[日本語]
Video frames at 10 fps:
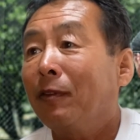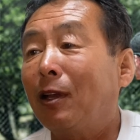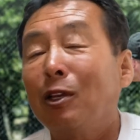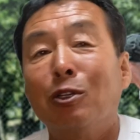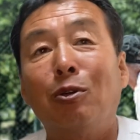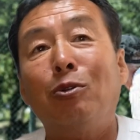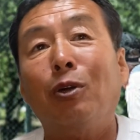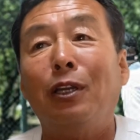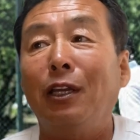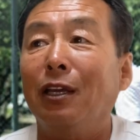だからその
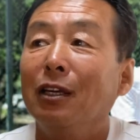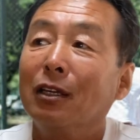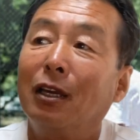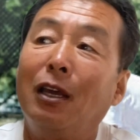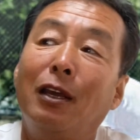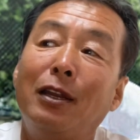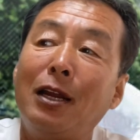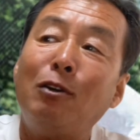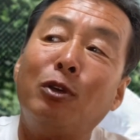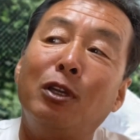時に、えー、
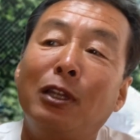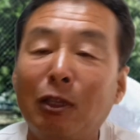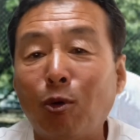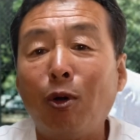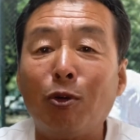狙う時にどう